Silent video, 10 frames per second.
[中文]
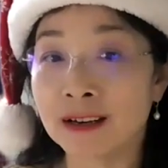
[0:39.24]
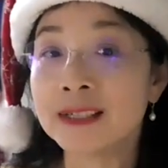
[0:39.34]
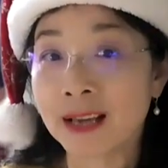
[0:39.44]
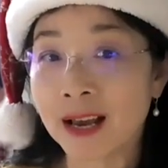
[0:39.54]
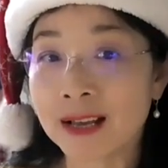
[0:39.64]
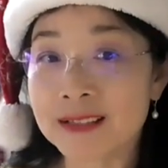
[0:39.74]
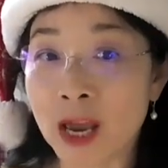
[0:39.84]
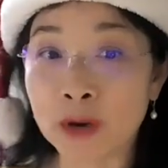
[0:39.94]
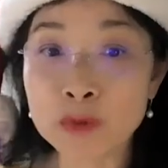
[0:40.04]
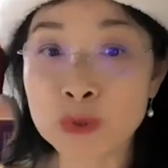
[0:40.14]
那
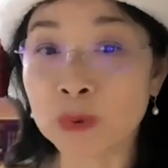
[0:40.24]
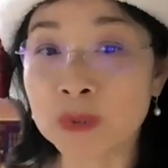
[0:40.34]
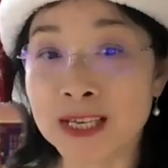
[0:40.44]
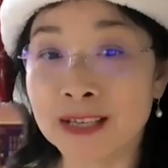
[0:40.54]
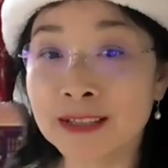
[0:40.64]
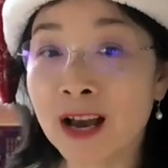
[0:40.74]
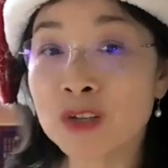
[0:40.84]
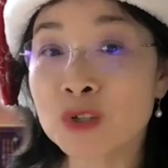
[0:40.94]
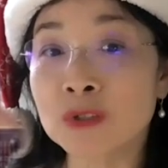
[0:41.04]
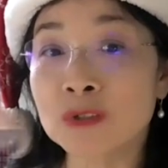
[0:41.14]
财务总结呢？
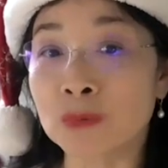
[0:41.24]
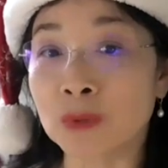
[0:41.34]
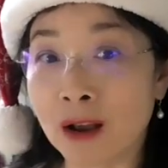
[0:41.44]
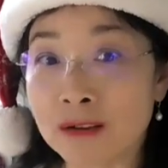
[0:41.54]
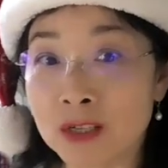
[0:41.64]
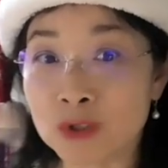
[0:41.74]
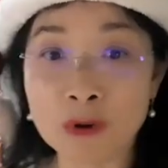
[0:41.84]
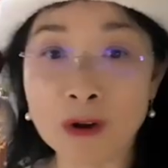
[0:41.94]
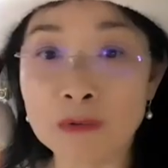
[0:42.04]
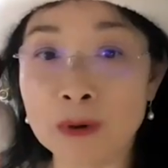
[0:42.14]
主要是
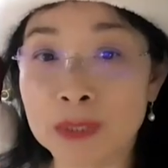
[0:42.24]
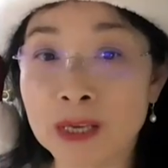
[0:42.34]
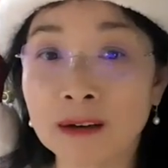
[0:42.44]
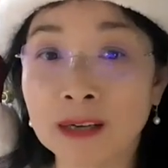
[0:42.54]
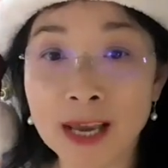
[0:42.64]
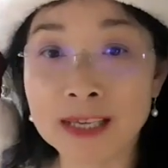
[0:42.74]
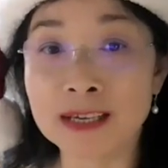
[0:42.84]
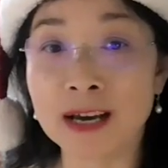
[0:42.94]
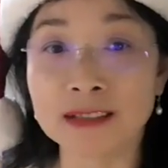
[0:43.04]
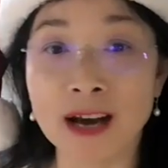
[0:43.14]
说，我们要看一
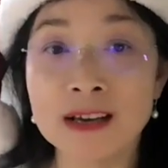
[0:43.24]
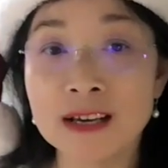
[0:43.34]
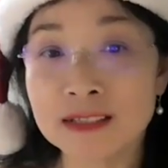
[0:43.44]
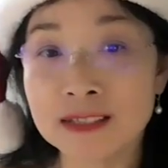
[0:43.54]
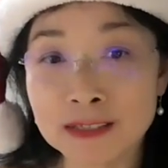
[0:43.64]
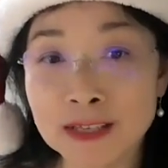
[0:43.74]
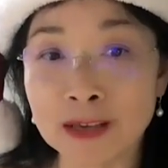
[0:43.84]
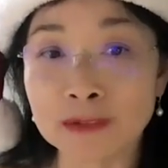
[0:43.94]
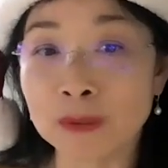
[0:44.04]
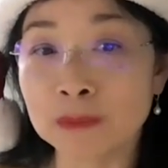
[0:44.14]
看呢，今
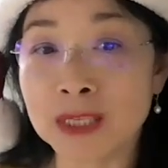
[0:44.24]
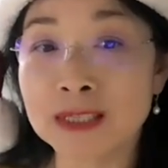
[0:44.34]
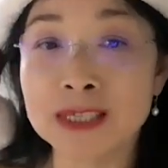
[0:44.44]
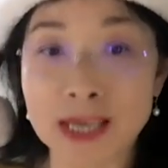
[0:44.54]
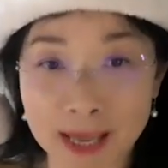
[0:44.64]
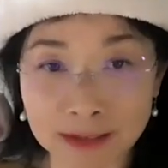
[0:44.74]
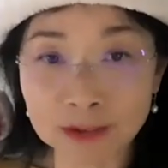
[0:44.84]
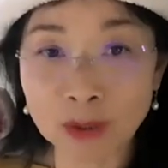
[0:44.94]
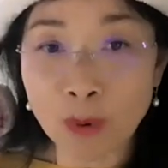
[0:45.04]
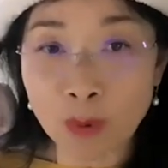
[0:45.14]
年我们的钱
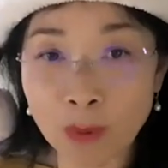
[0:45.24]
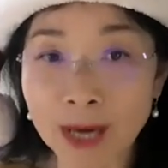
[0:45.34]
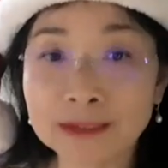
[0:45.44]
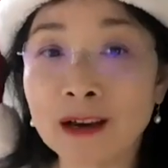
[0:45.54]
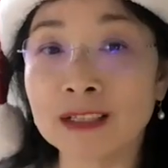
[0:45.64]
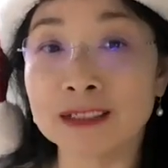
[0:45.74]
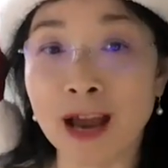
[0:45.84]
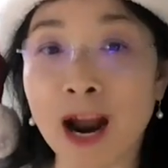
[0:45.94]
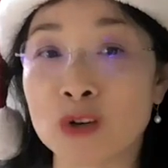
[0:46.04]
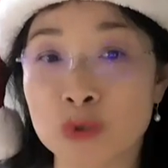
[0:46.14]
都花到了
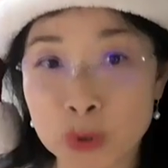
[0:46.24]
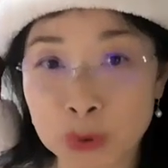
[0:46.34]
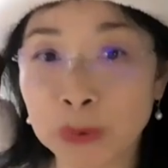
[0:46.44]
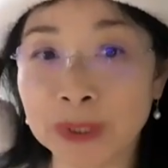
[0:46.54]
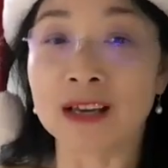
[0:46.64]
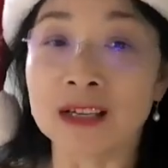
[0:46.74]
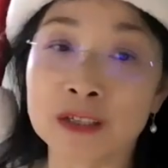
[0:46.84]
哪儿去了？